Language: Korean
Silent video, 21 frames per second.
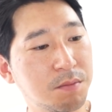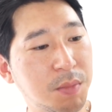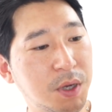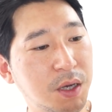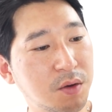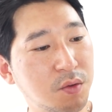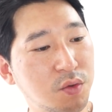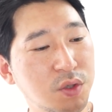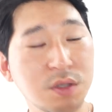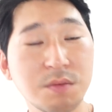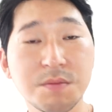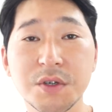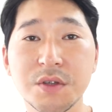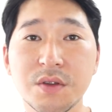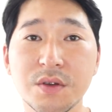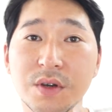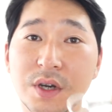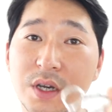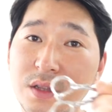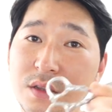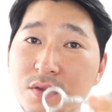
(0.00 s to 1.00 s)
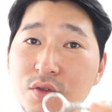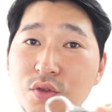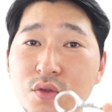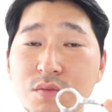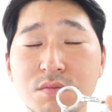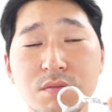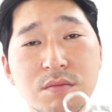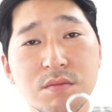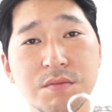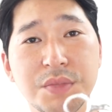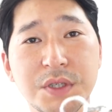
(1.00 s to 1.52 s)
150이었던 가 하여튼
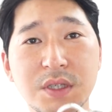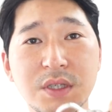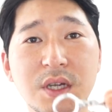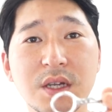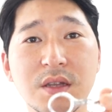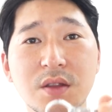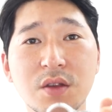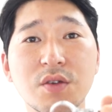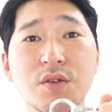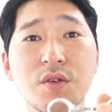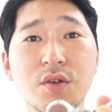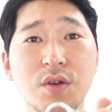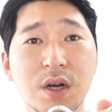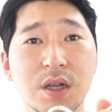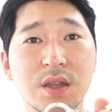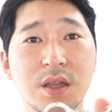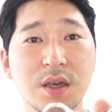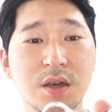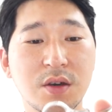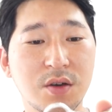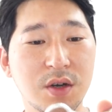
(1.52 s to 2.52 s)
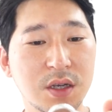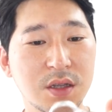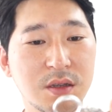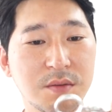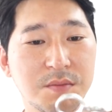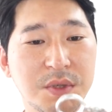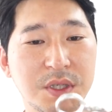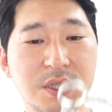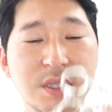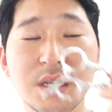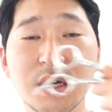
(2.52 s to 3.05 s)
좀 비쌌던 것 같아요. 하여튼
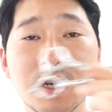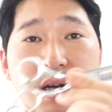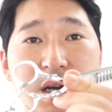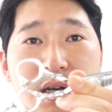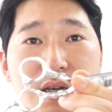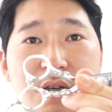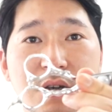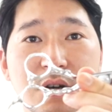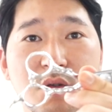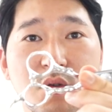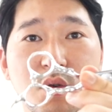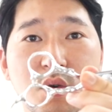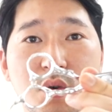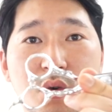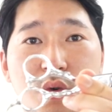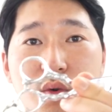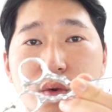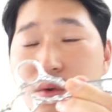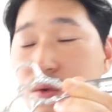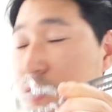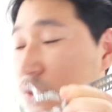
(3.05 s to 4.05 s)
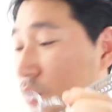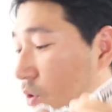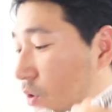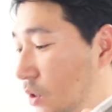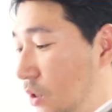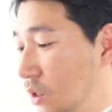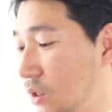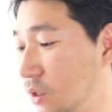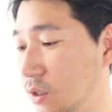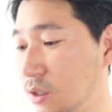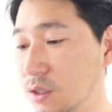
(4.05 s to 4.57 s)
비싼 가위였고
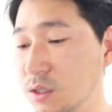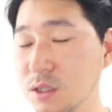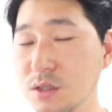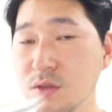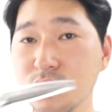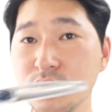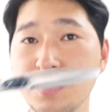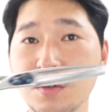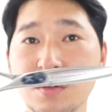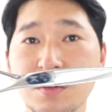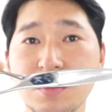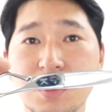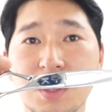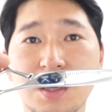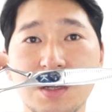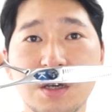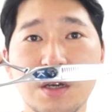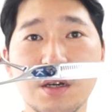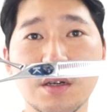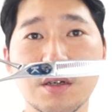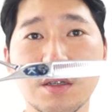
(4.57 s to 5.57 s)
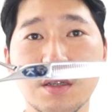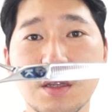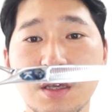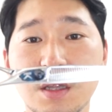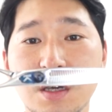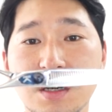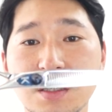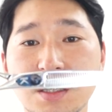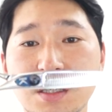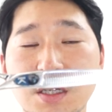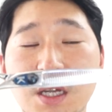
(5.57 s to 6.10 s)
이 친구는 대략 그때
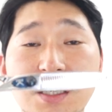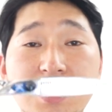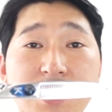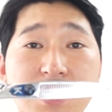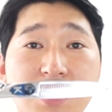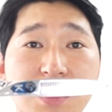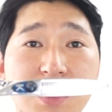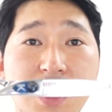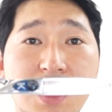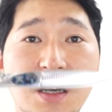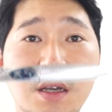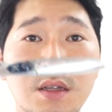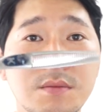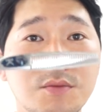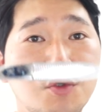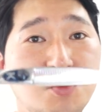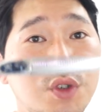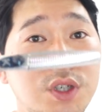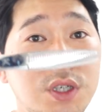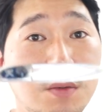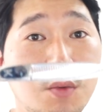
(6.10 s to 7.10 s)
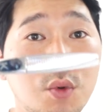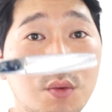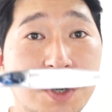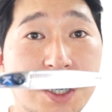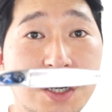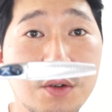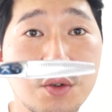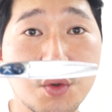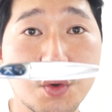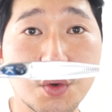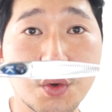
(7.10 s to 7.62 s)
당시 샀을 때 한 95만
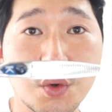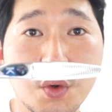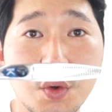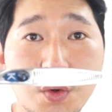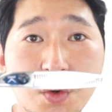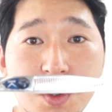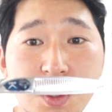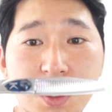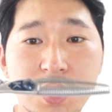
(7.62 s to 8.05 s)
원 정도